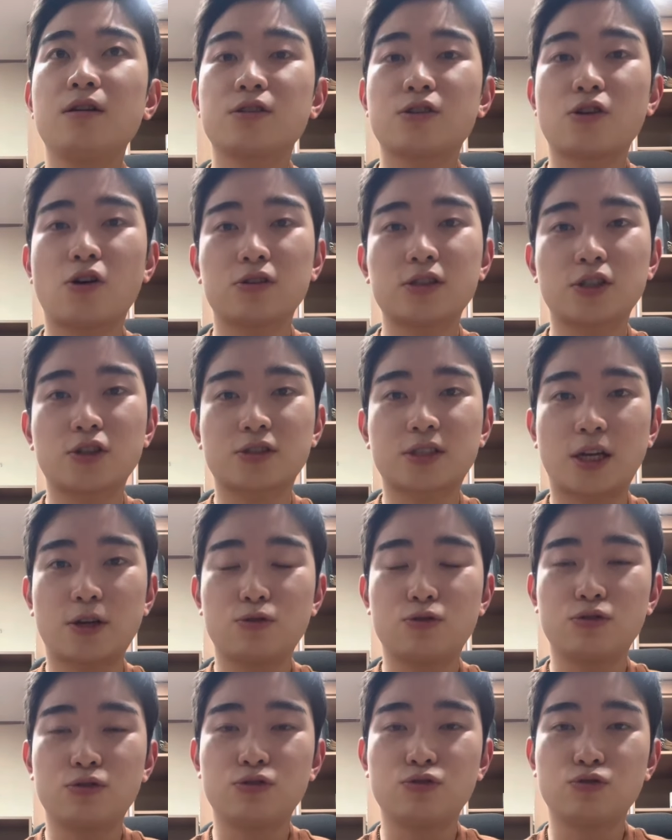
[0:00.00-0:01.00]
경제적
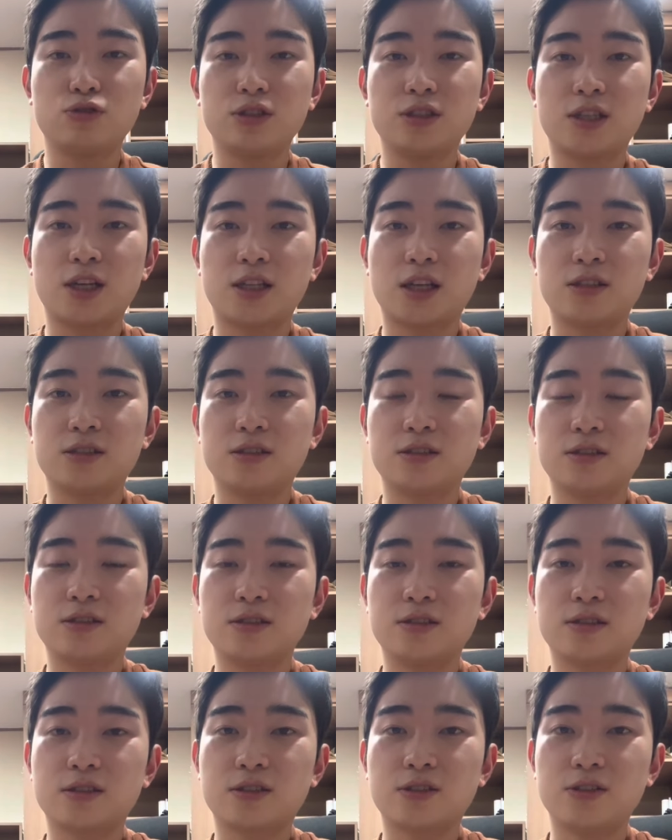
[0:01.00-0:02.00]
자유를 누리게
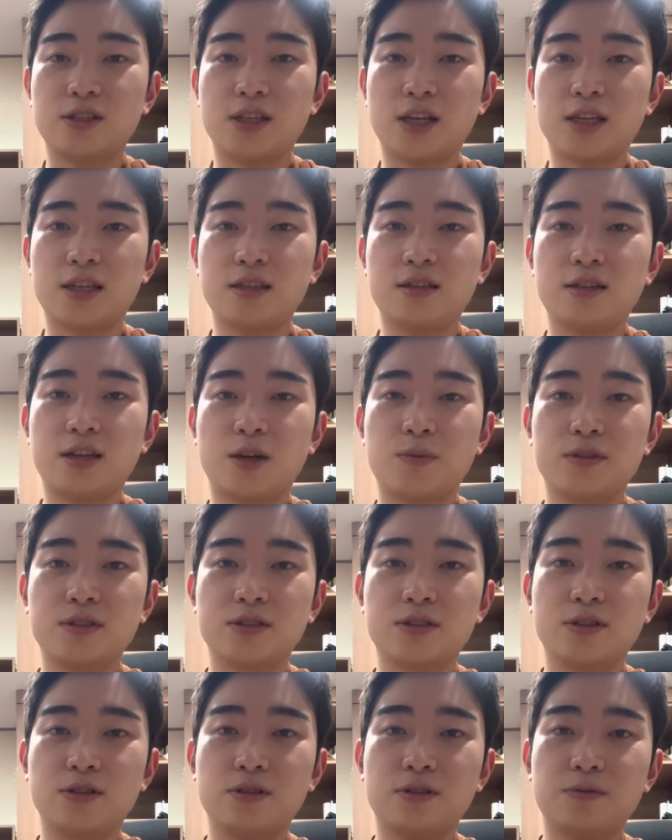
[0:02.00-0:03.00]
되는 그런 얘기를
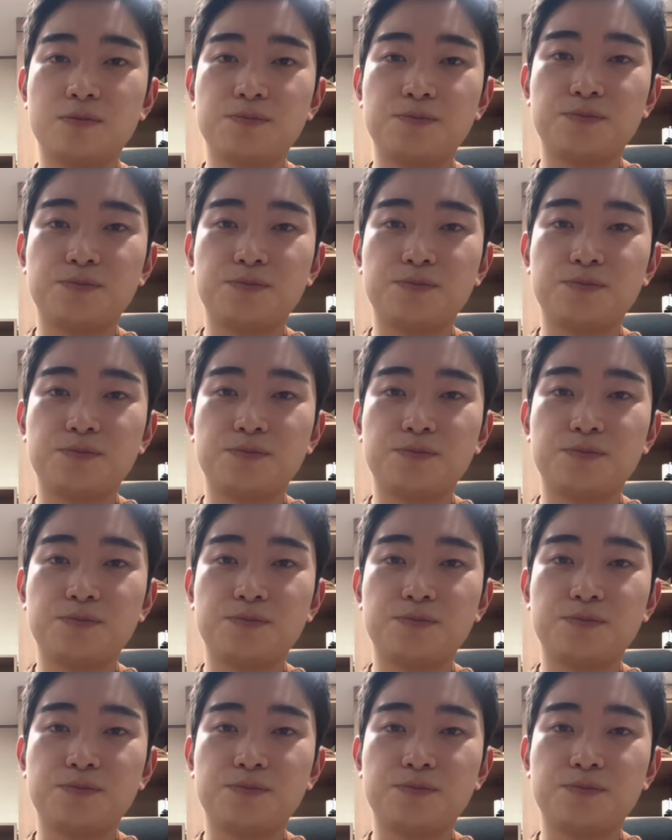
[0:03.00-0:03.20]
하면서